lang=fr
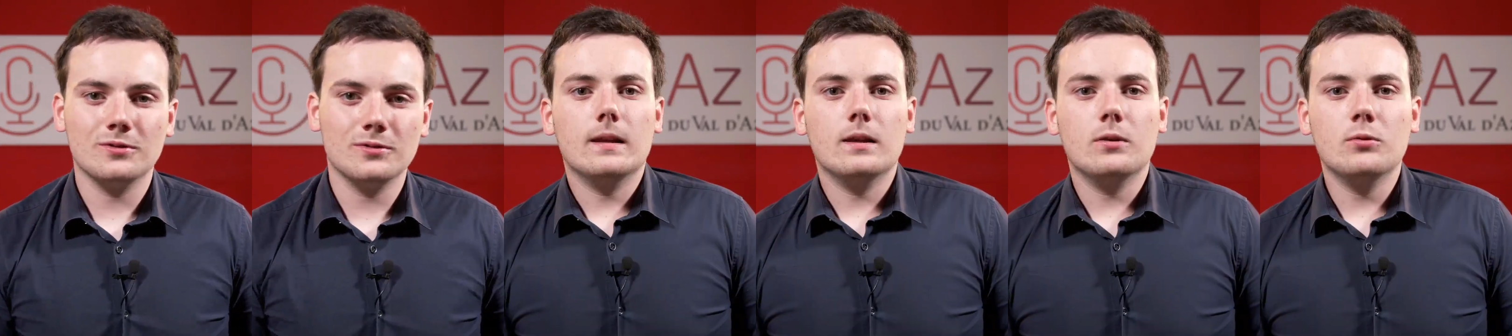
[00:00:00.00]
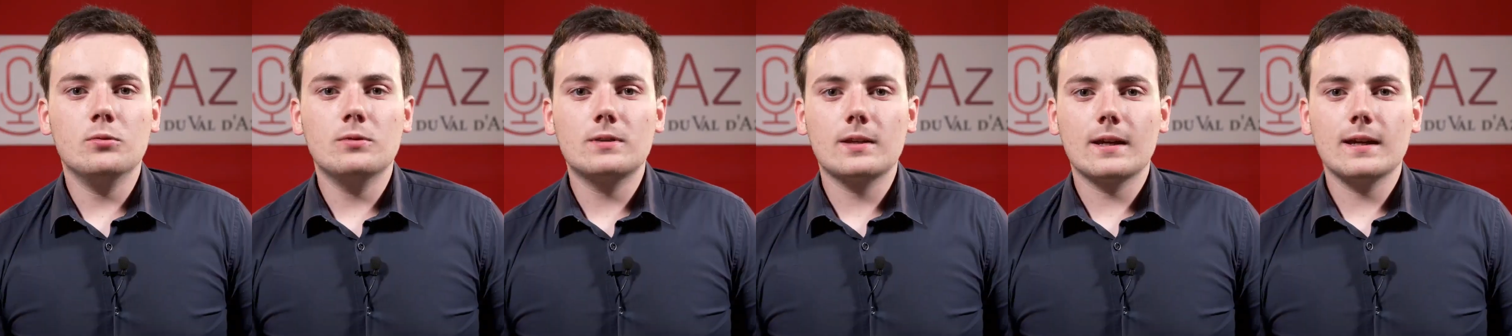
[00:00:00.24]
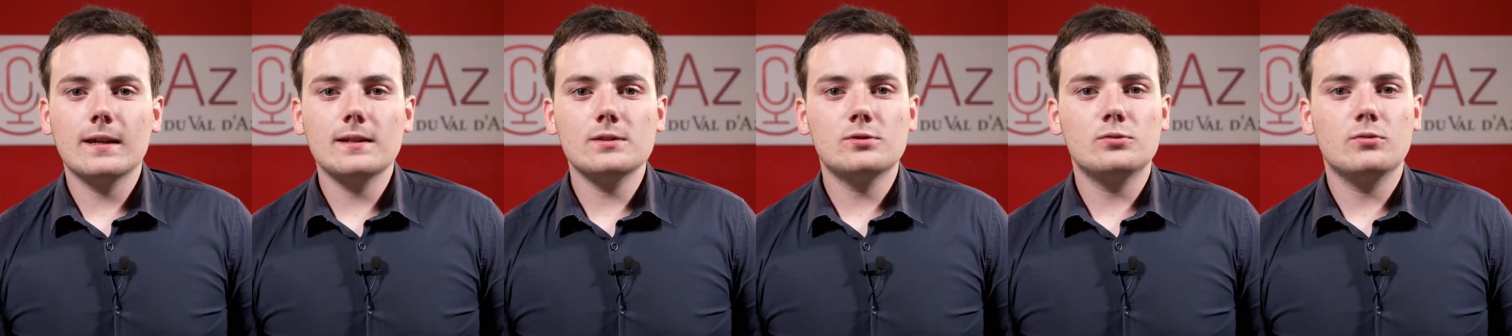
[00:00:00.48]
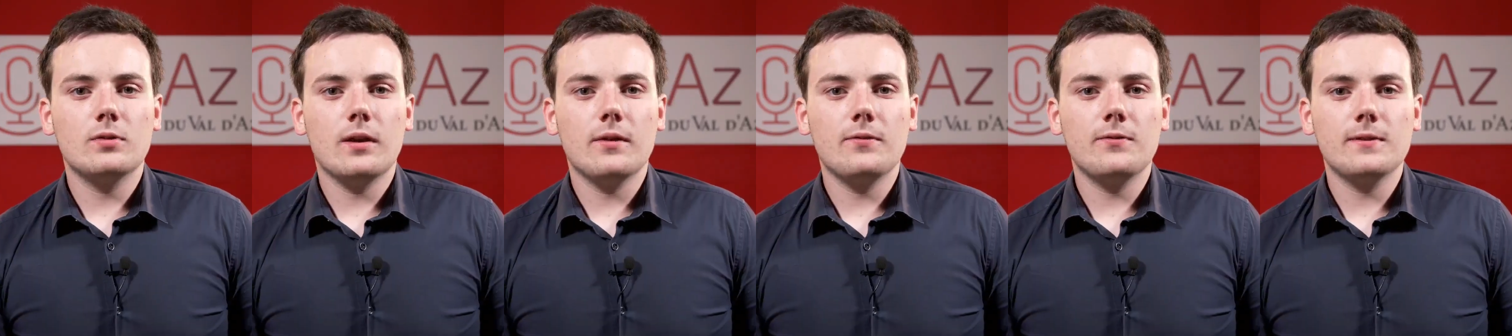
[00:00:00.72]
Les
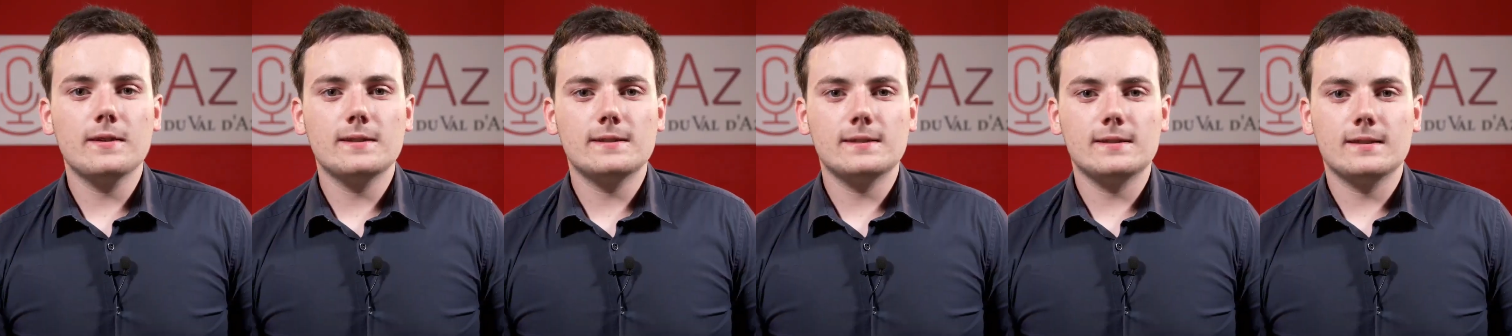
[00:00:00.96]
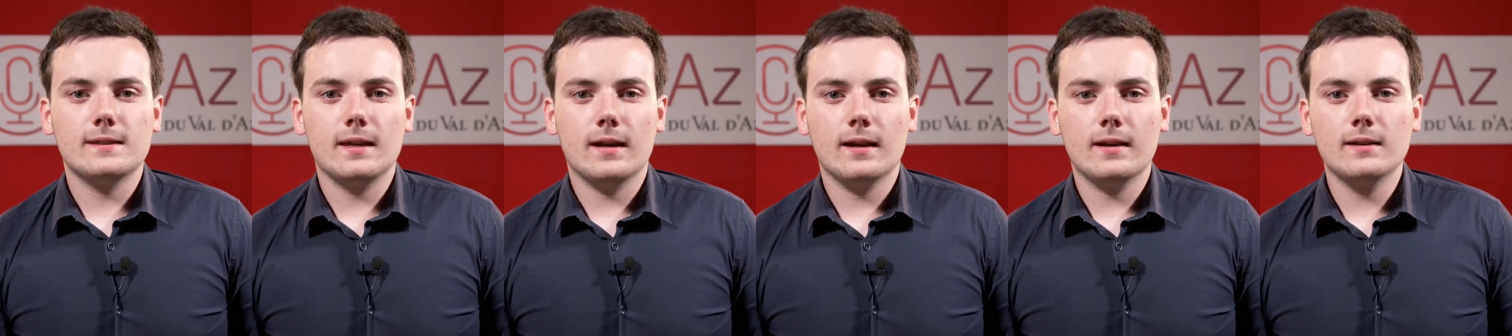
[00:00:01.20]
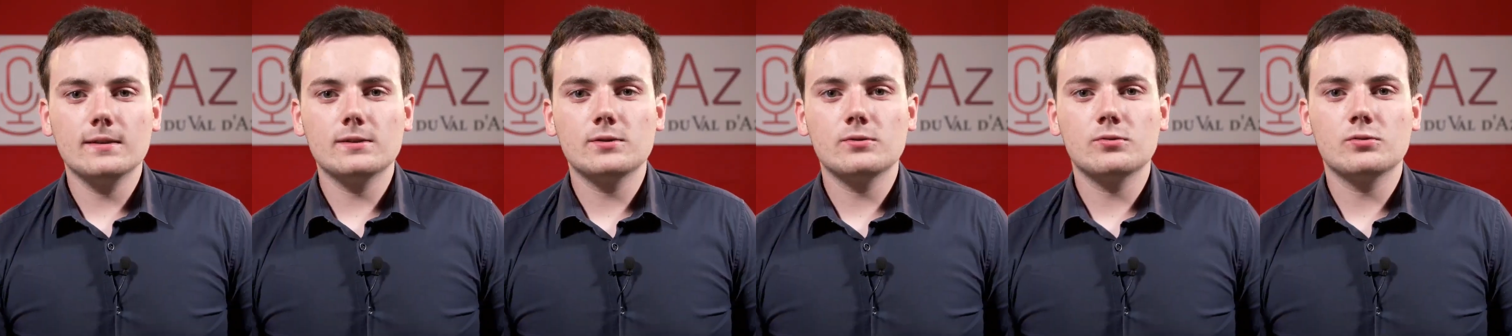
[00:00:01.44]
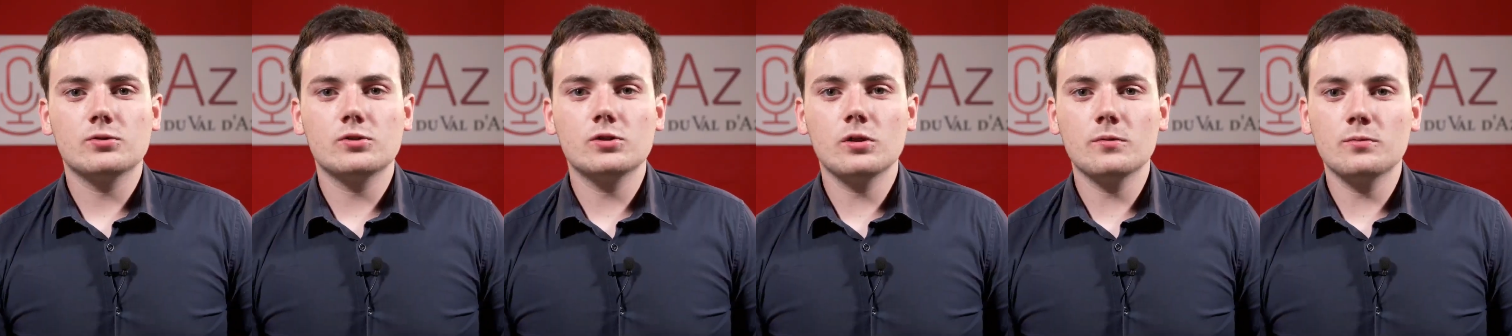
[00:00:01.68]
U13 du FSCA
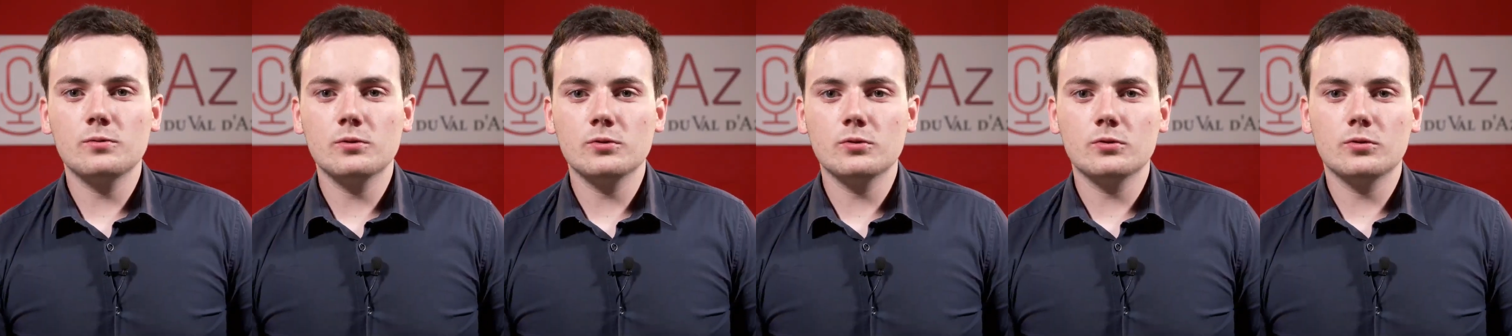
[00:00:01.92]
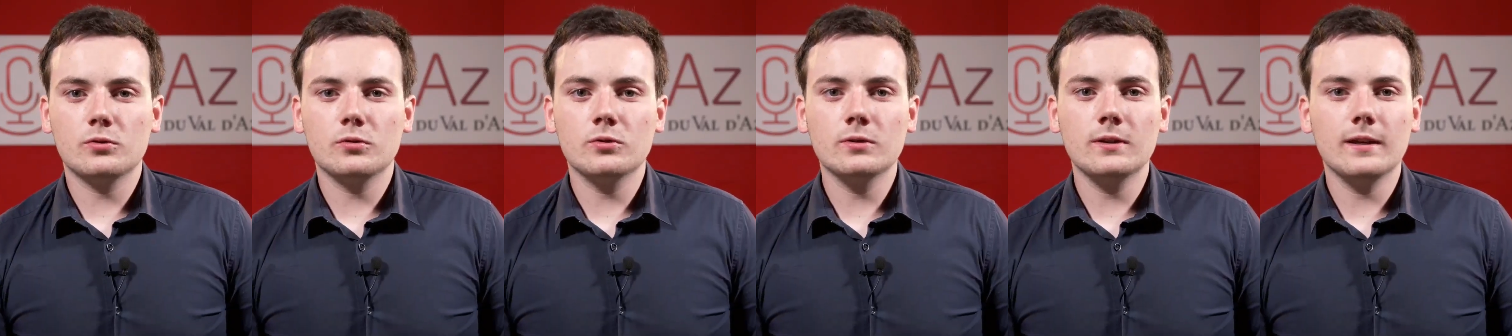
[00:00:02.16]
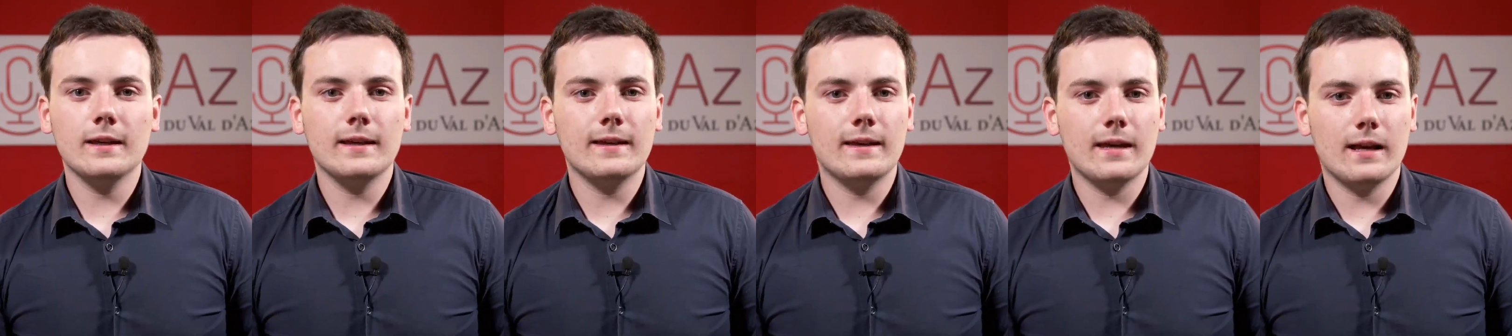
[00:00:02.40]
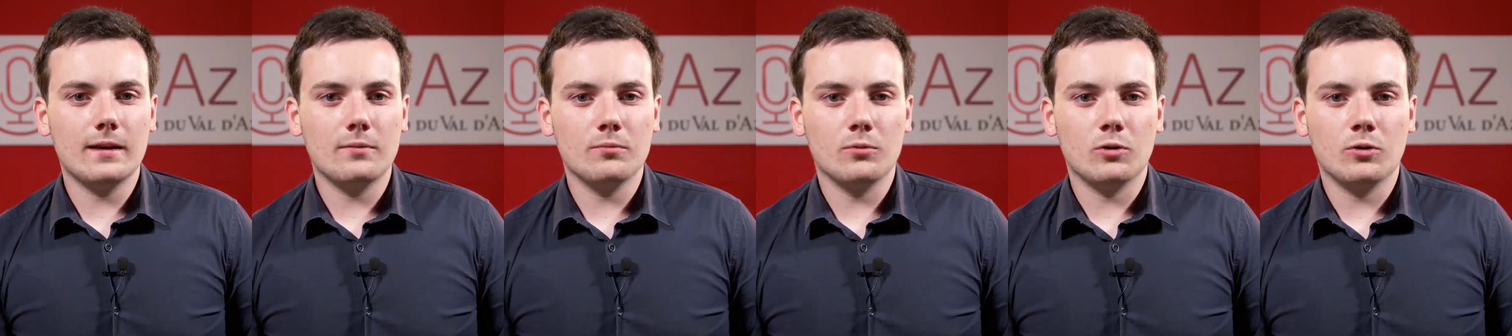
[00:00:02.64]
sont champions du Rhône
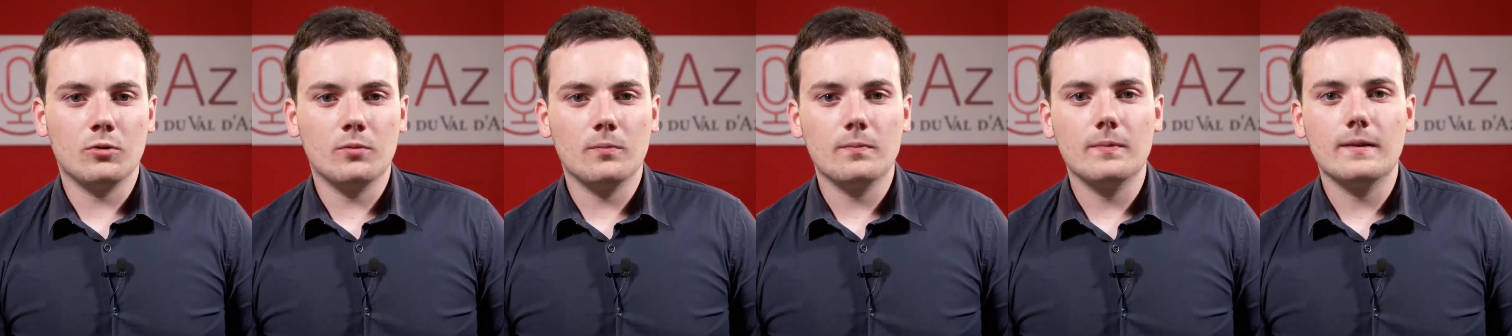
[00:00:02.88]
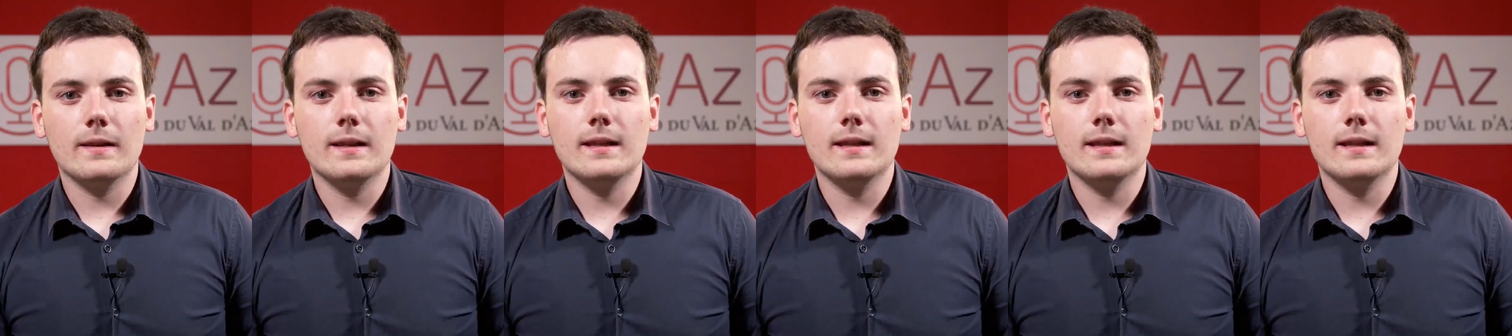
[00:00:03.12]
également,